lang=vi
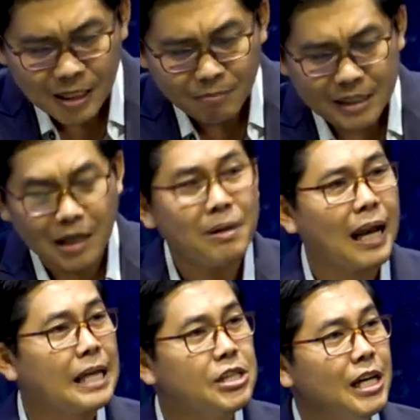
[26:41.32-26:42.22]
mình thầm
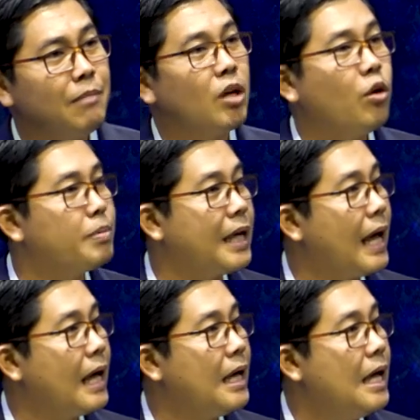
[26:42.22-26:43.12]
khai chi âm nó không
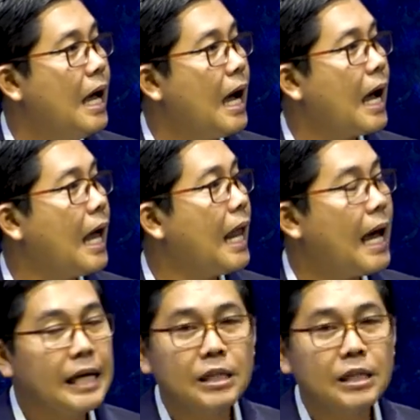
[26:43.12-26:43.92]
té khai